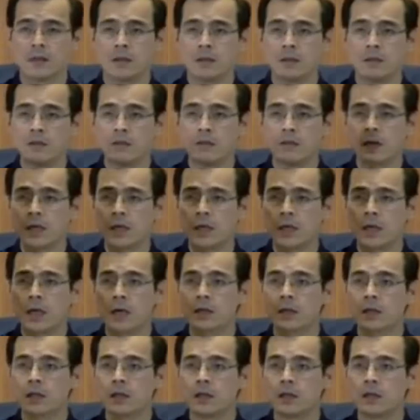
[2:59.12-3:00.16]
na yung
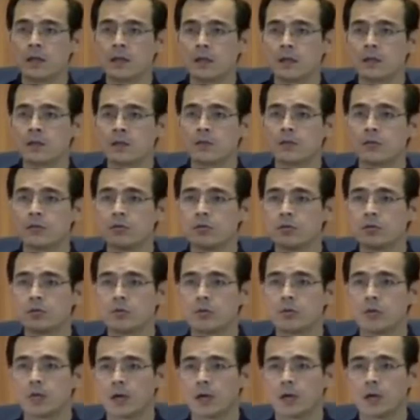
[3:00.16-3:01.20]
LRT
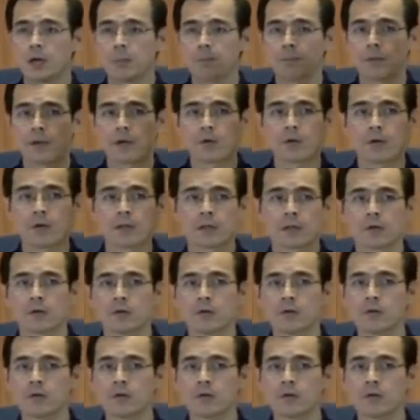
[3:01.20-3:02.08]
duduktong hanggang Pier 4.